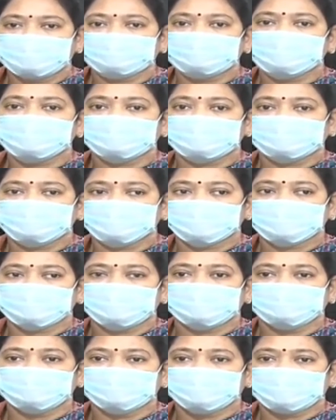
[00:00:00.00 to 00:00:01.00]
అరవై
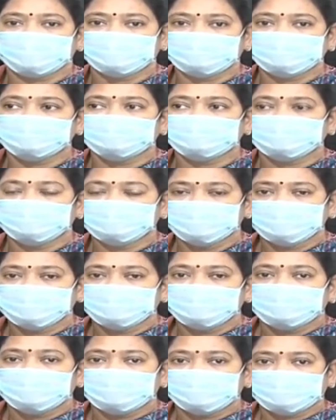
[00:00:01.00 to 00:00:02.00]
సంవత్సరాల వరకు
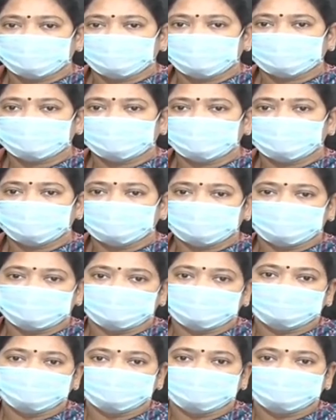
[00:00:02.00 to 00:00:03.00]
ఉన్నటువంటి
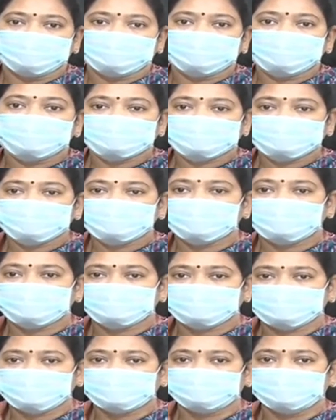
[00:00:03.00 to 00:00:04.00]
ఎస్సీ
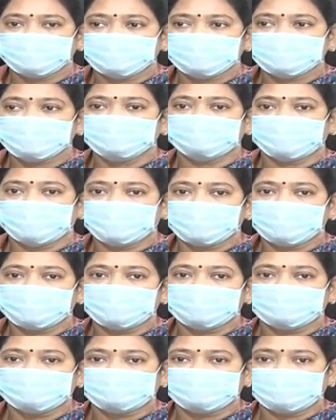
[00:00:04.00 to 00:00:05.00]
ఎస్టీ బీసీ
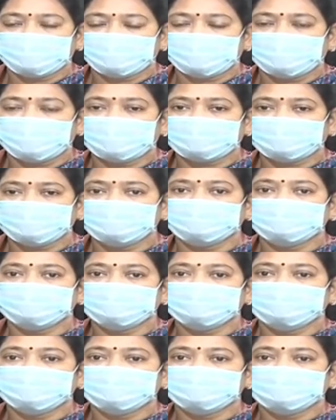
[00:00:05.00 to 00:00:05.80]
మైనారిటీ మహిళలకు